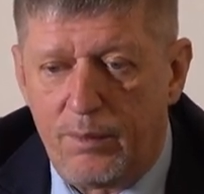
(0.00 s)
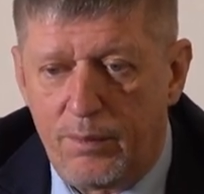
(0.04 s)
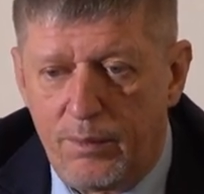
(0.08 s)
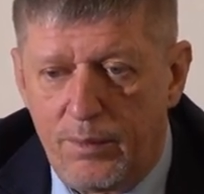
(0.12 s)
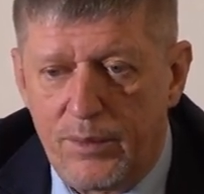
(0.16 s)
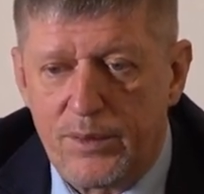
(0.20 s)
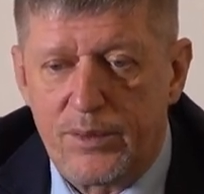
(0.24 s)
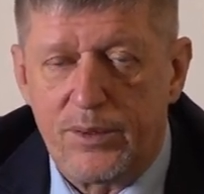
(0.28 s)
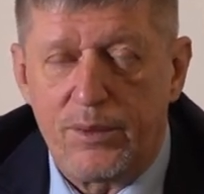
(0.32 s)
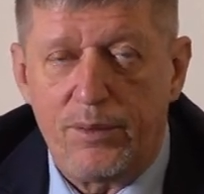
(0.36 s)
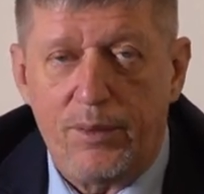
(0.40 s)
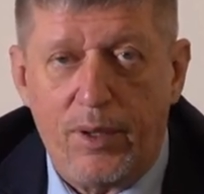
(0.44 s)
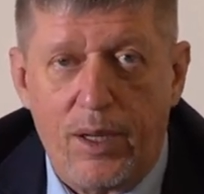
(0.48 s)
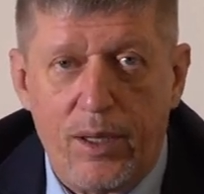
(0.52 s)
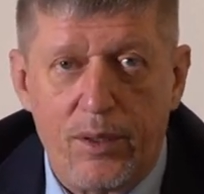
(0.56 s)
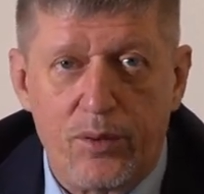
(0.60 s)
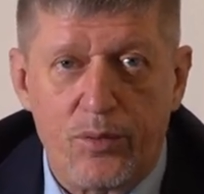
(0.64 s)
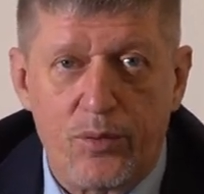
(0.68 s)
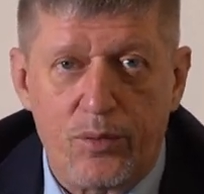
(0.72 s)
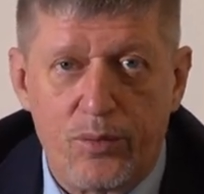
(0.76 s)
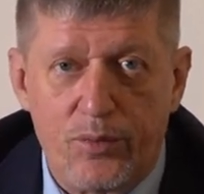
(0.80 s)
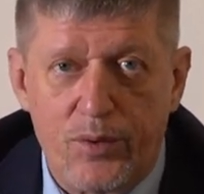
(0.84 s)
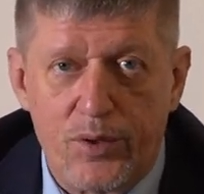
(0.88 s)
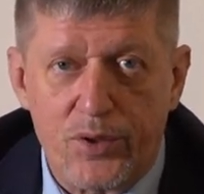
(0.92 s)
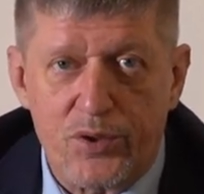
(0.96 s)

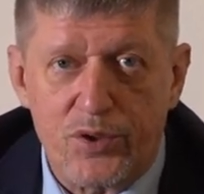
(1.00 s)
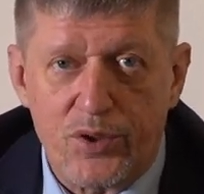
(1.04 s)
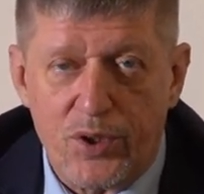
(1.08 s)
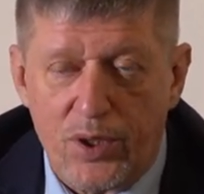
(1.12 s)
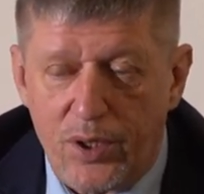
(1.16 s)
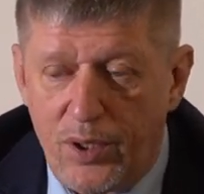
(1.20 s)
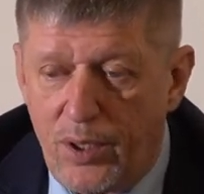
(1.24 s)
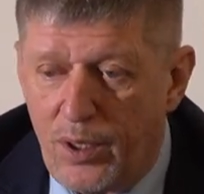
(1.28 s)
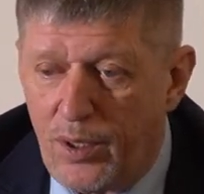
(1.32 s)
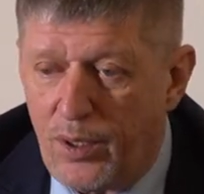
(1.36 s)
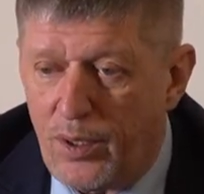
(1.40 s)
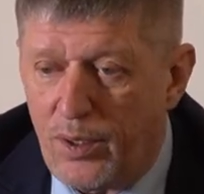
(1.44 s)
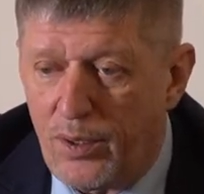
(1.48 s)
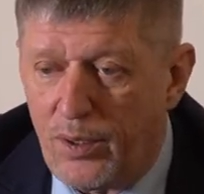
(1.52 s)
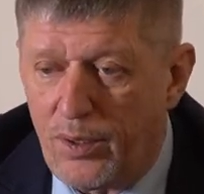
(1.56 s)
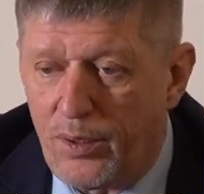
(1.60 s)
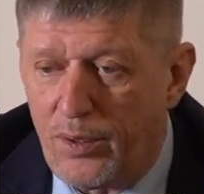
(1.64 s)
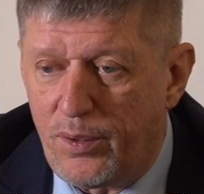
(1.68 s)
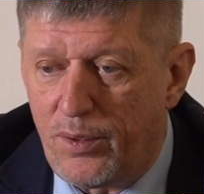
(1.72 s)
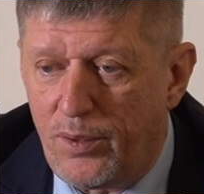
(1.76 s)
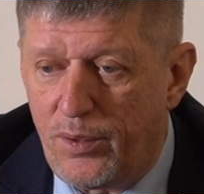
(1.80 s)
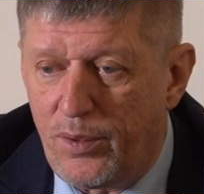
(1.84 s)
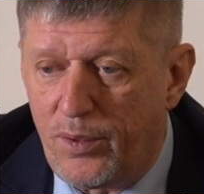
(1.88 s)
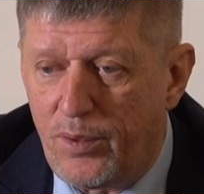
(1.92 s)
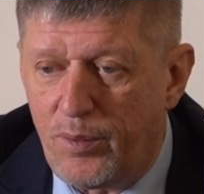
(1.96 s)
вызывает уважение
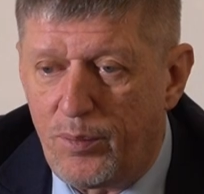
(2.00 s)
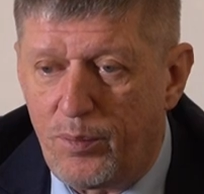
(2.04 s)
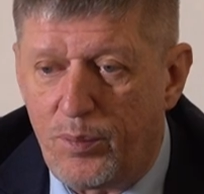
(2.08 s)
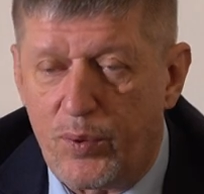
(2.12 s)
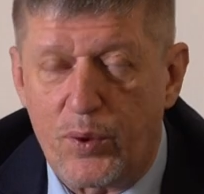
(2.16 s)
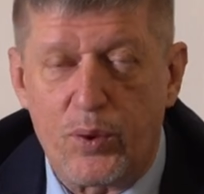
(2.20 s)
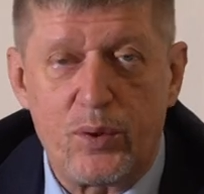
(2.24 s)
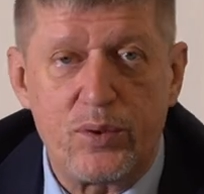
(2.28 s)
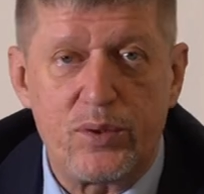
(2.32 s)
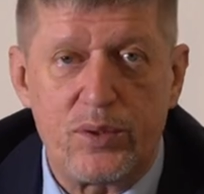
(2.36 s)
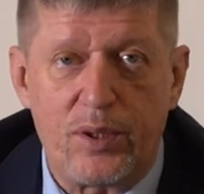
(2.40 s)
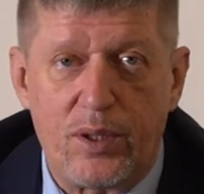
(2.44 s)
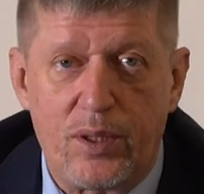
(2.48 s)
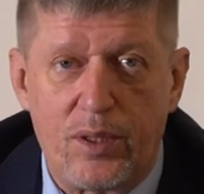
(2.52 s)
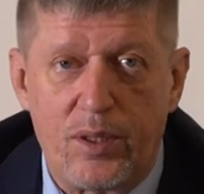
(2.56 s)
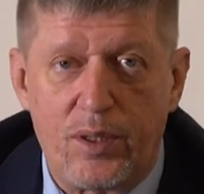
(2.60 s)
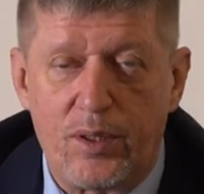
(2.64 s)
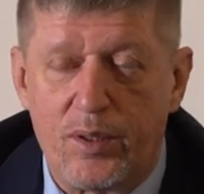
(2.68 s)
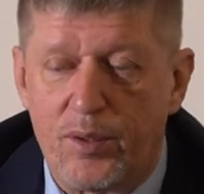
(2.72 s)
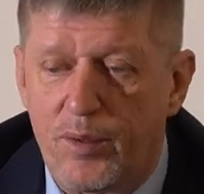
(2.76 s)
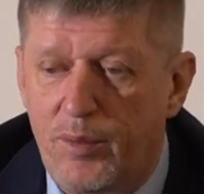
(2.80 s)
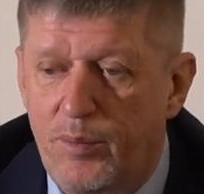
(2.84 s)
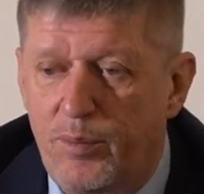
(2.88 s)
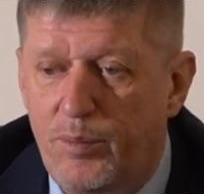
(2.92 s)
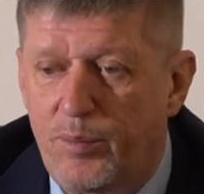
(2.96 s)
просто
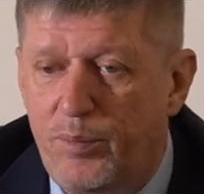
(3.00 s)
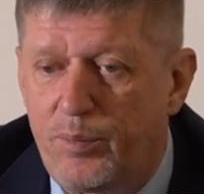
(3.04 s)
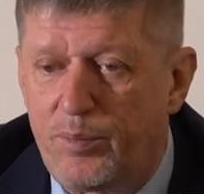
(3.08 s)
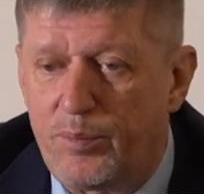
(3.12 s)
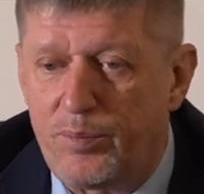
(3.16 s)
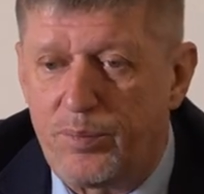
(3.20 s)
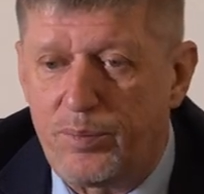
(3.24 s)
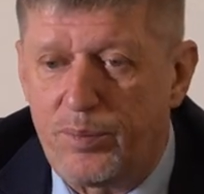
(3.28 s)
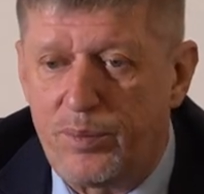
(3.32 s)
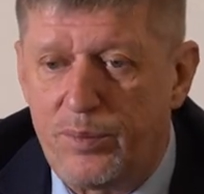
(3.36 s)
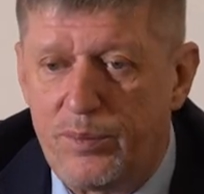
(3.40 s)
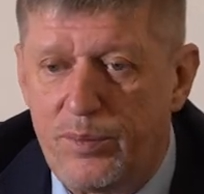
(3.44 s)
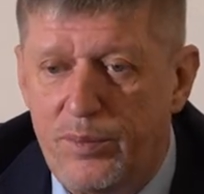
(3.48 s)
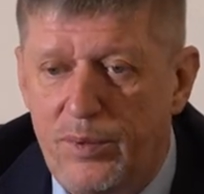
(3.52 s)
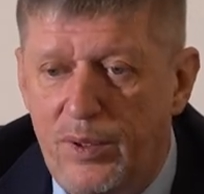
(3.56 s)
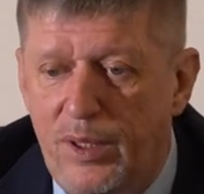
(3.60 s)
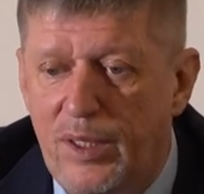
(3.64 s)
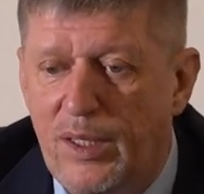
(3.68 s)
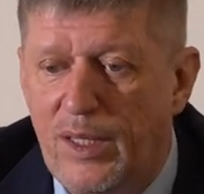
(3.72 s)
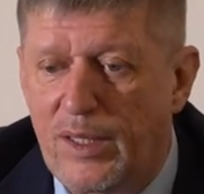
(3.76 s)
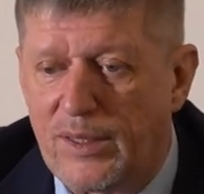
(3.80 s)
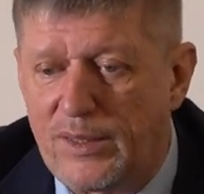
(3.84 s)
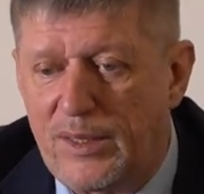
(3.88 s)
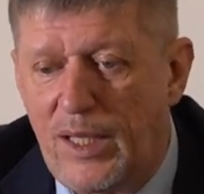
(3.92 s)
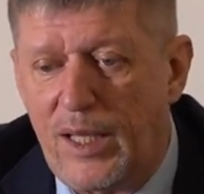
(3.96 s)

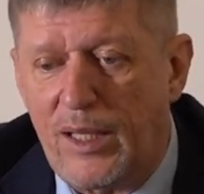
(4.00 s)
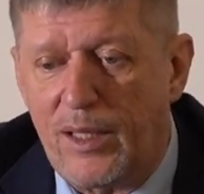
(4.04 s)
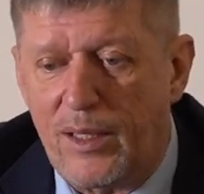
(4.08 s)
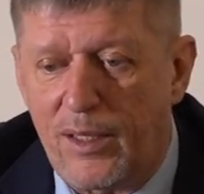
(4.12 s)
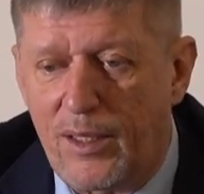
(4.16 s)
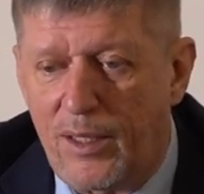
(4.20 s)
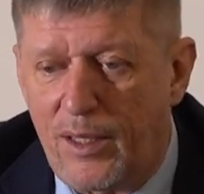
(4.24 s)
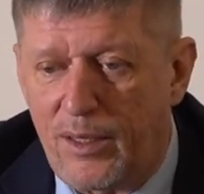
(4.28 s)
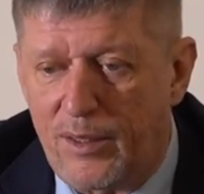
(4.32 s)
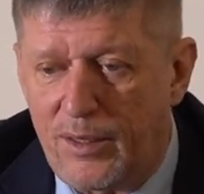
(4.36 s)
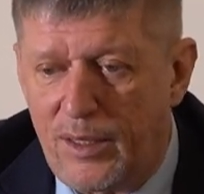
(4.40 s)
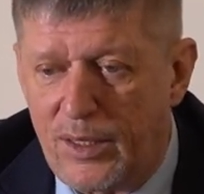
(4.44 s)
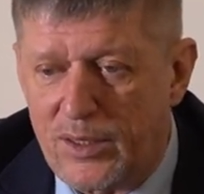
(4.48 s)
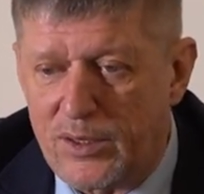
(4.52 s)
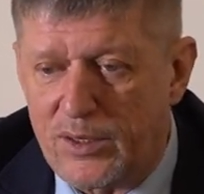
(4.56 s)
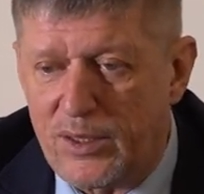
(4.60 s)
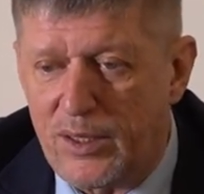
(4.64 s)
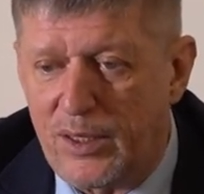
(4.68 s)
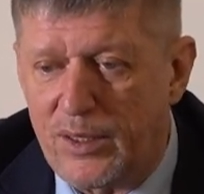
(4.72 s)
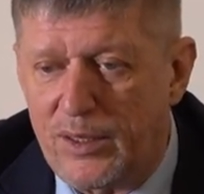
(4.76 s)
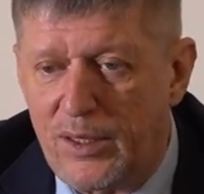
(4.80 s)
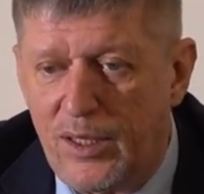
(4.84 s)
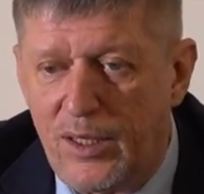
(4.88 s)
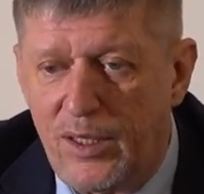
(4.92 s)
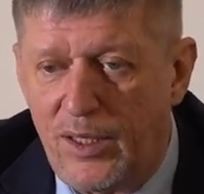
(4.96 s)
не касательно даже
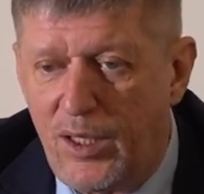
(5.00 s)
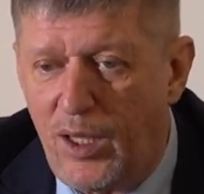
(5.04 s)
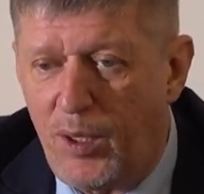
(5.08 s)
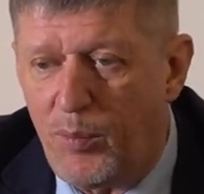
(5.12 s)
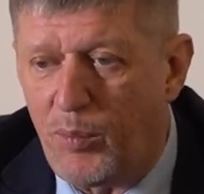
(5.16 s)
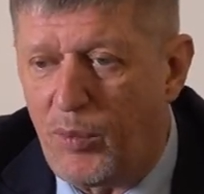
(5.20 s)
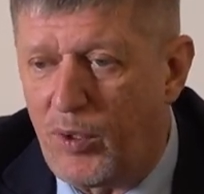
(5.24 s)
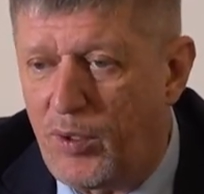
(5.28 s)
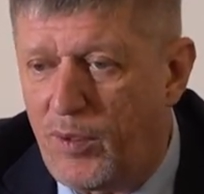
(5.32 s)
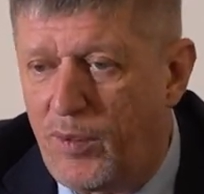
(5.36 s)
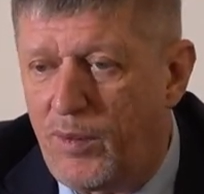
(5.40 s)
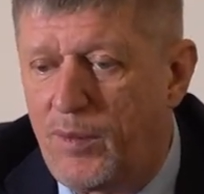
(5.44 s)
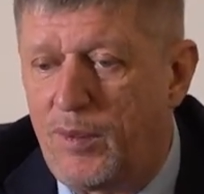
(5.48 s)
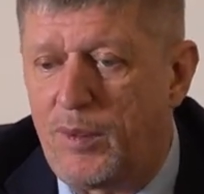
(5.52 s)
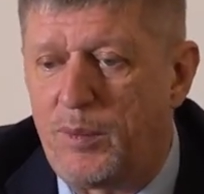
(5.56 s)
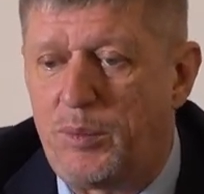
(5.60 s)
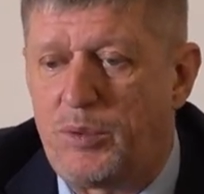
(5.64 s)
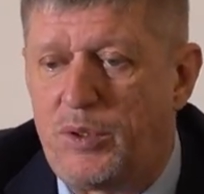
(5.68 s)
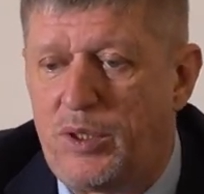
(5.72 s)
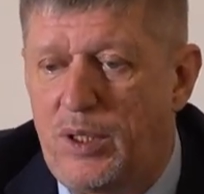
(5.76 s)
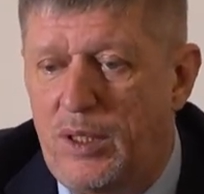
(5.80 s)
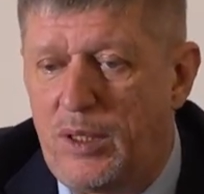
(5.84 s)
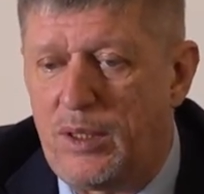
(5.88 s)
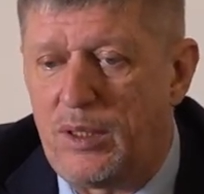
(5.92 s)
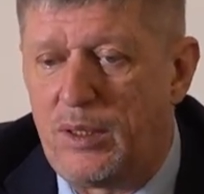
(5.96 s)
этой темы, а
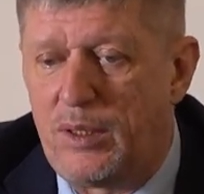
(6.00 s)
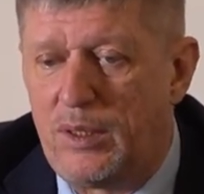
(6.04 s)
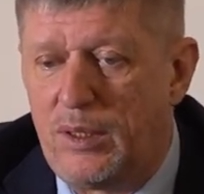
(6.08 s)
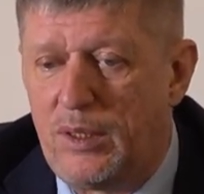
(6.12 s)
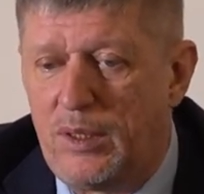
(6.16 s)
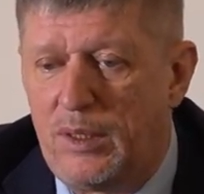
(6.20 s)
вообще.